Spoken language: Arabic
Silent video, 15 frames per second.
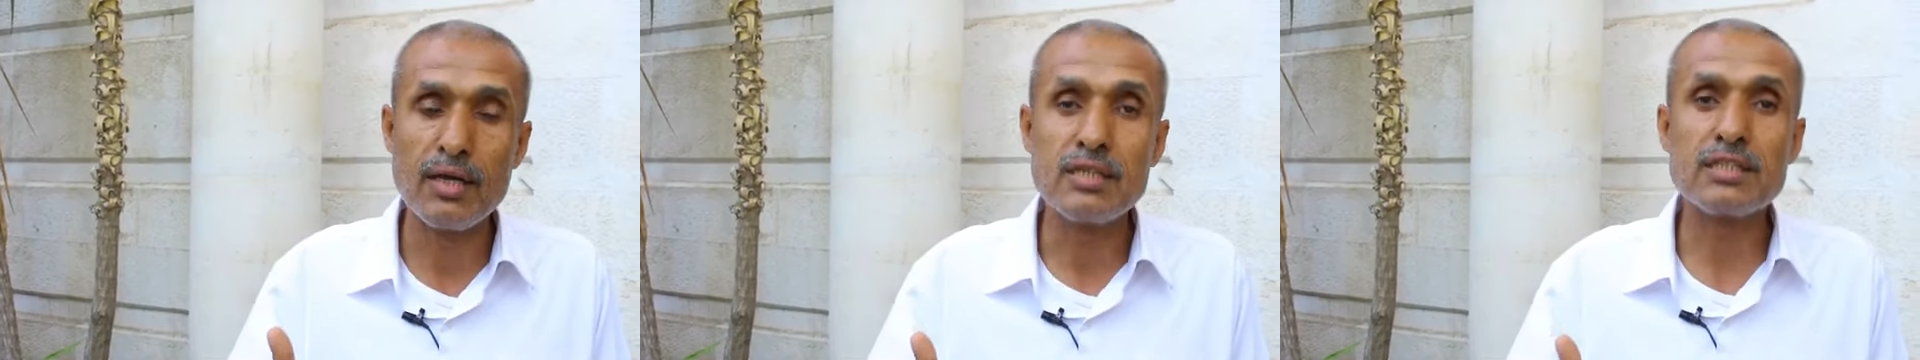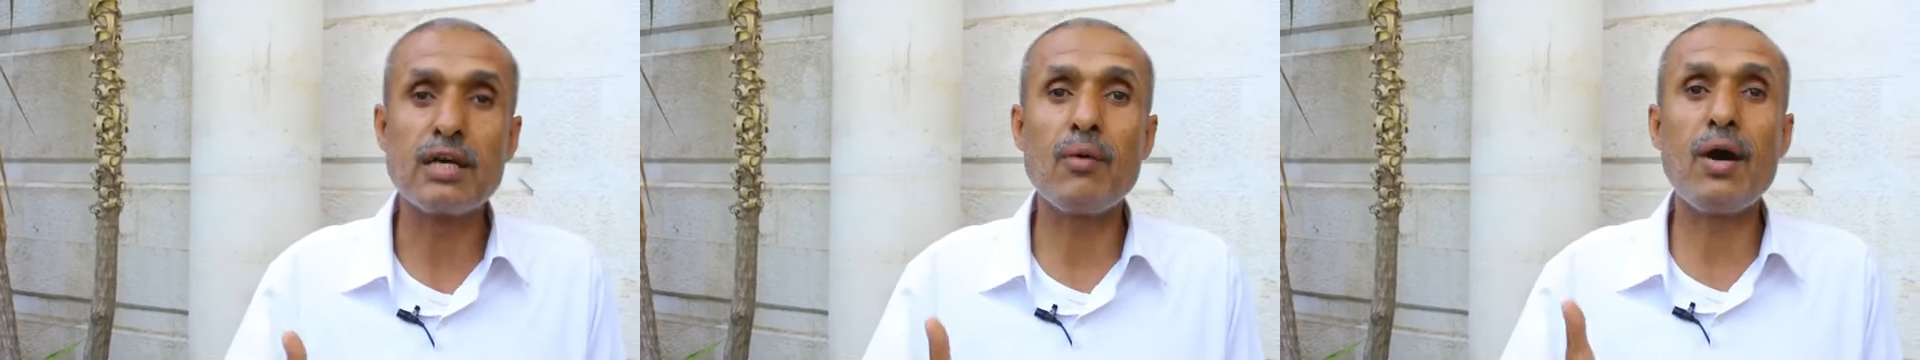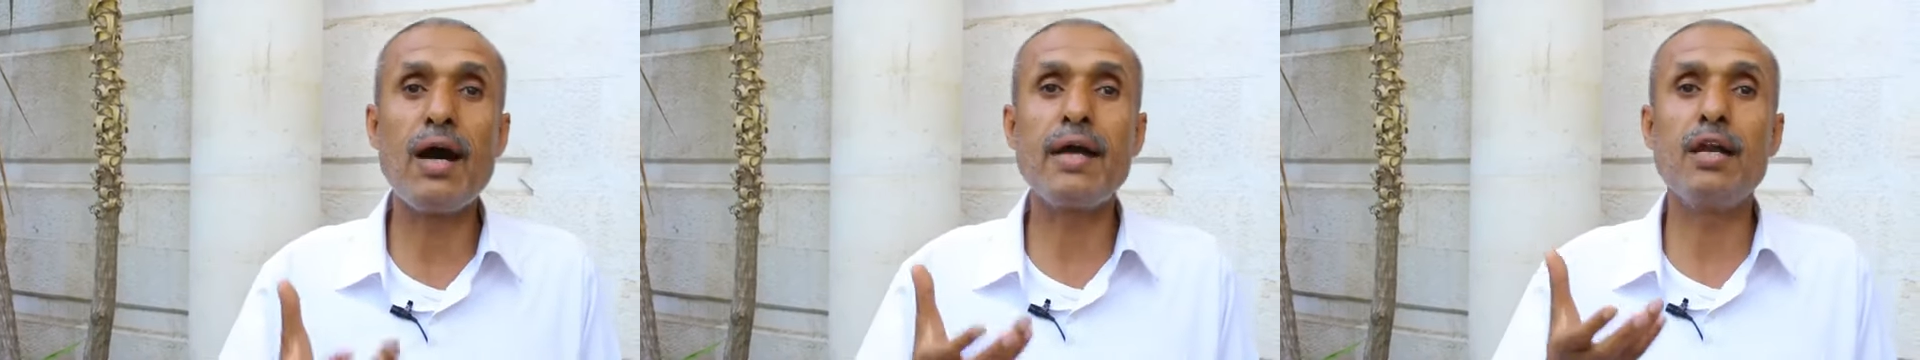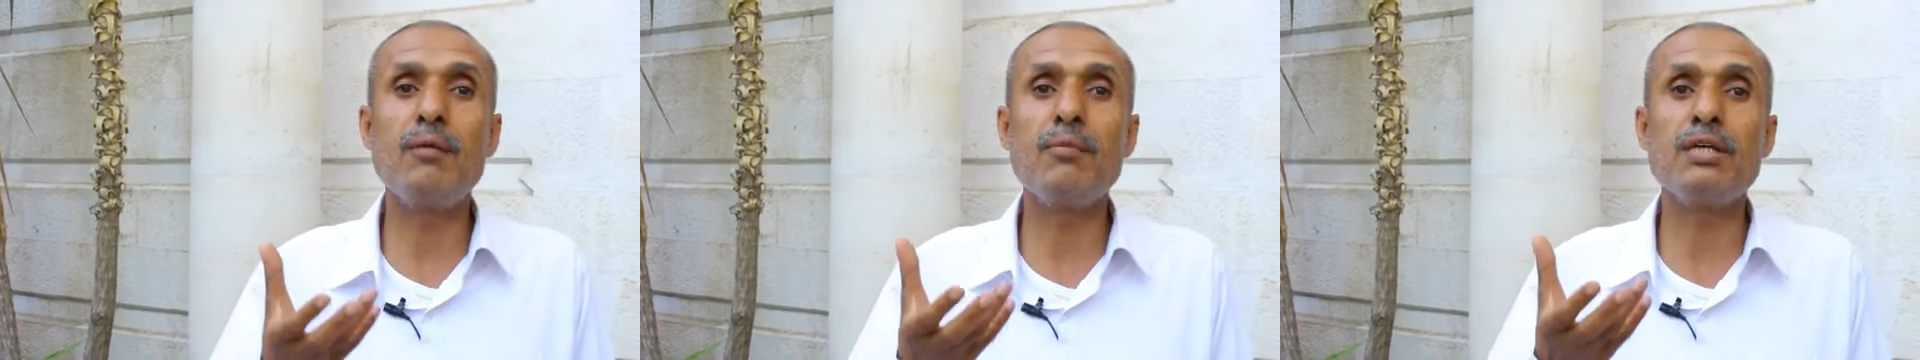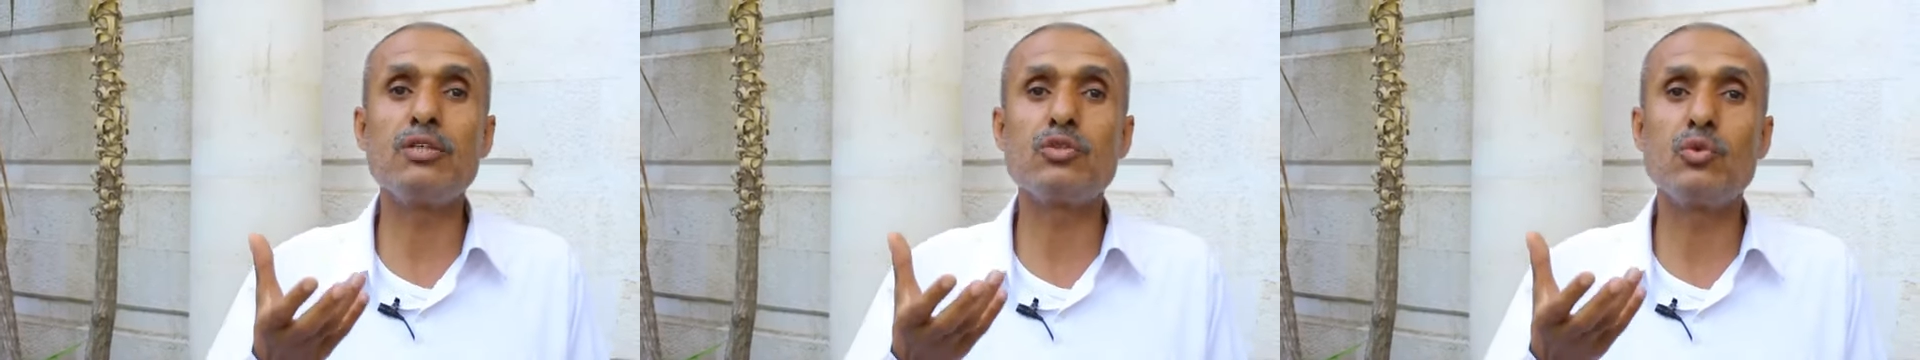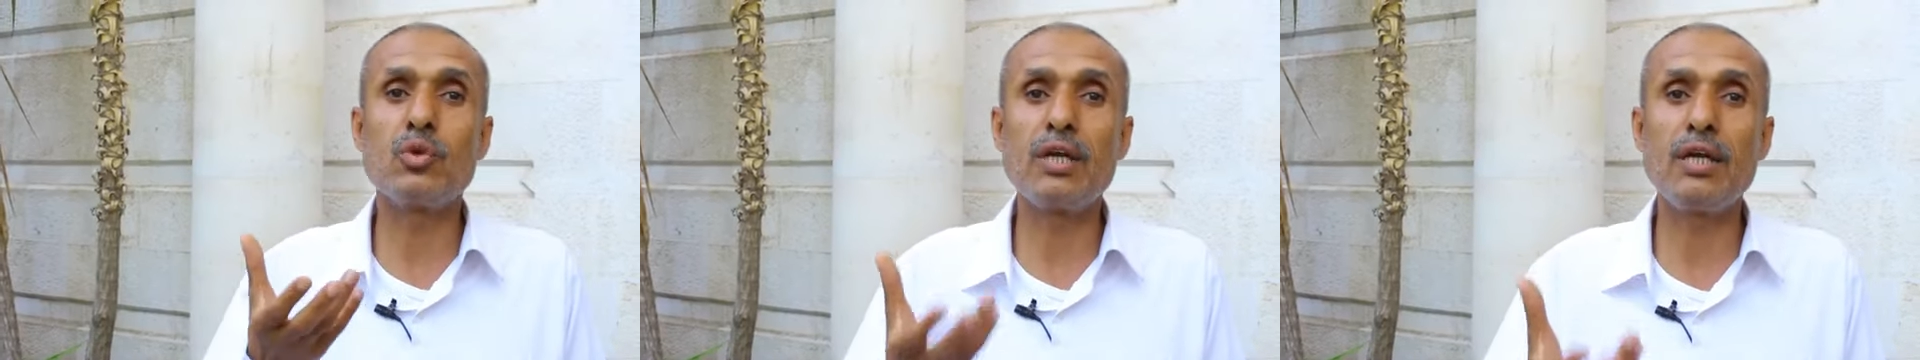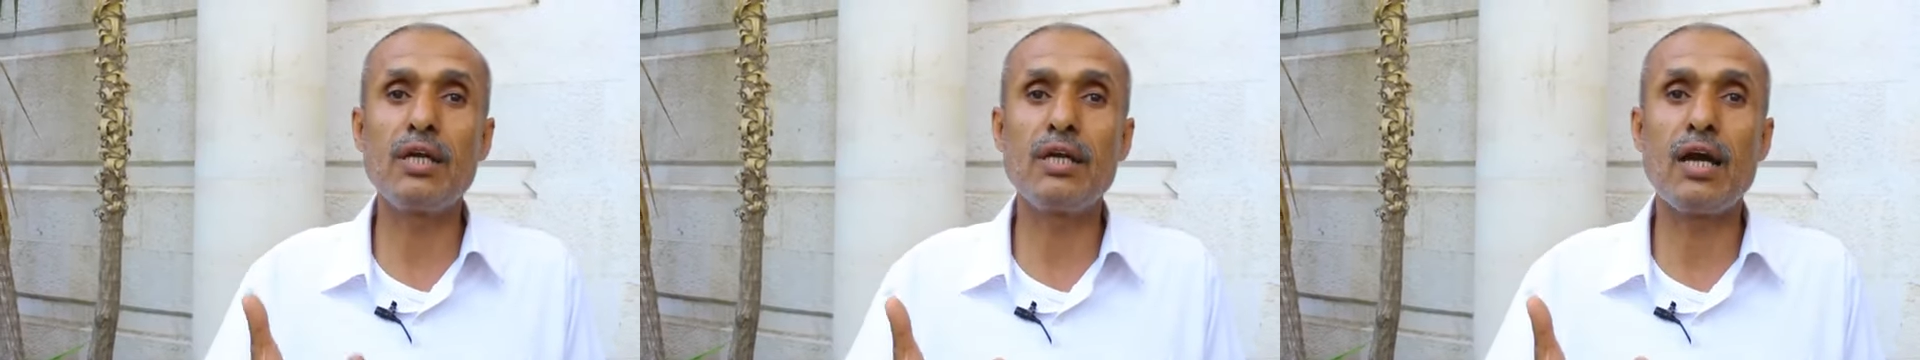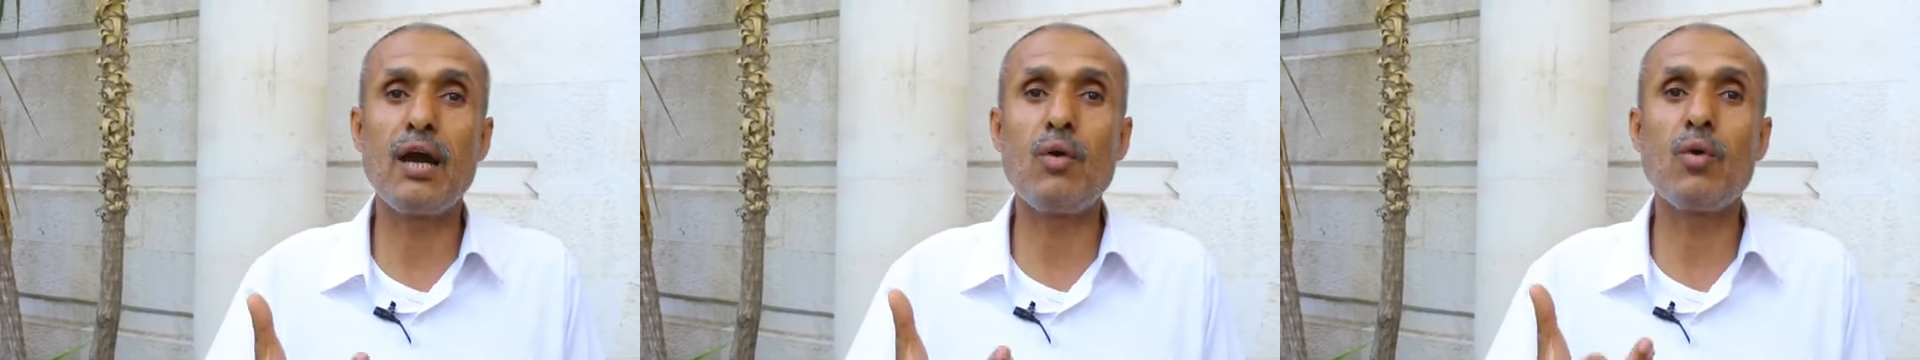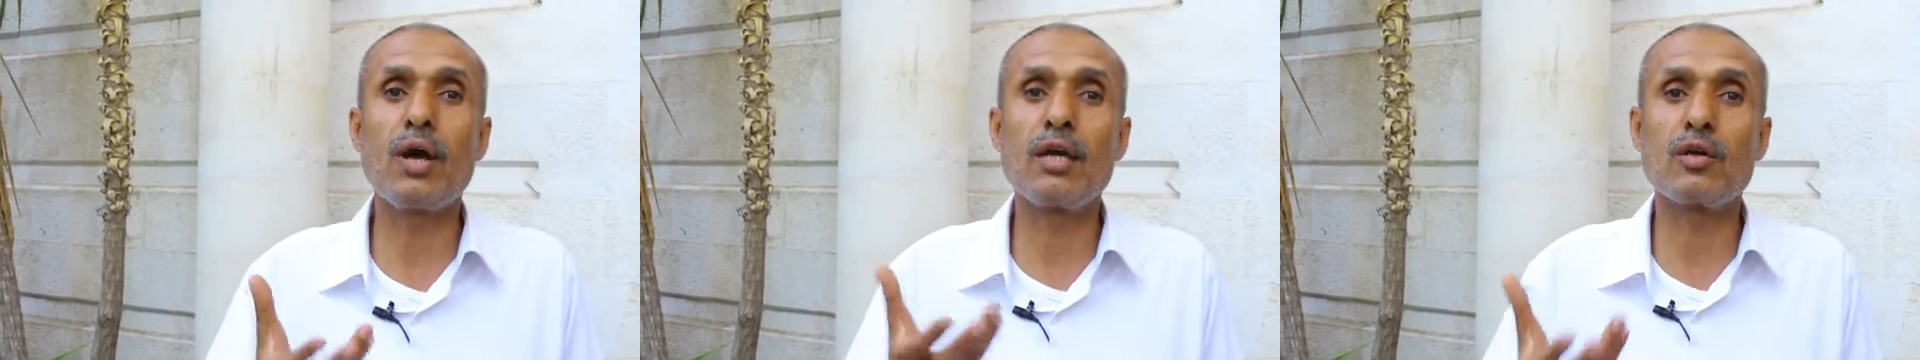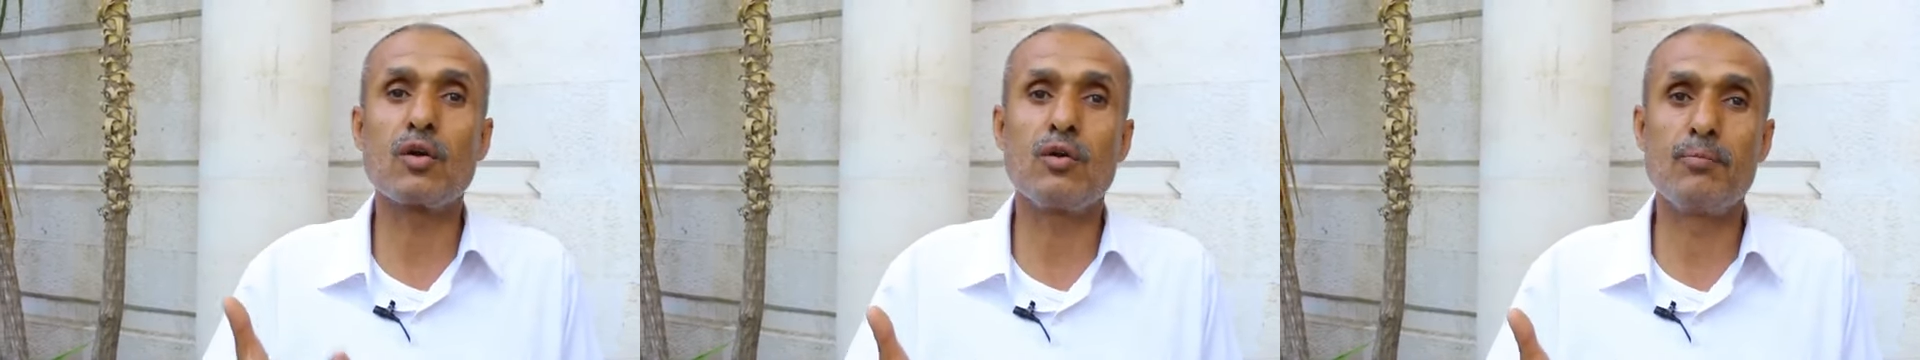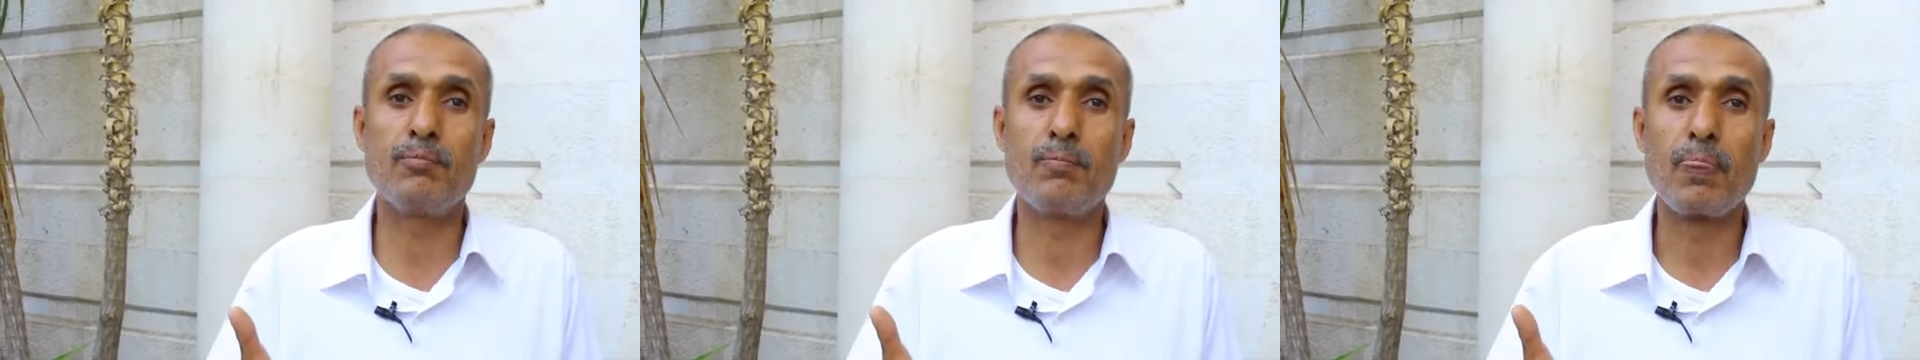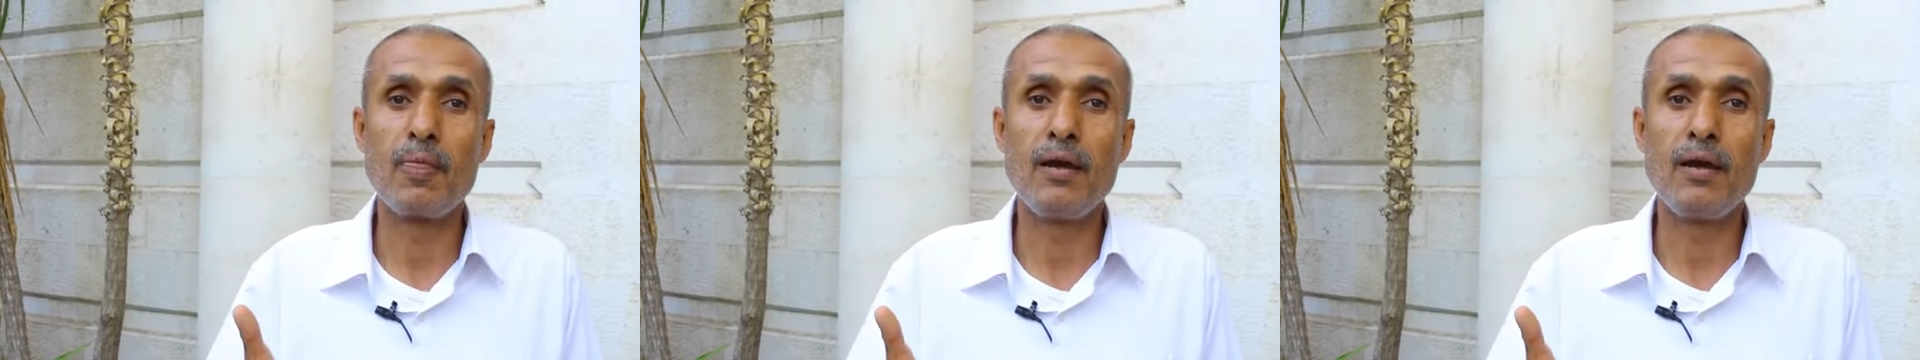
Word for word: سواء الميسورين أو غيرهم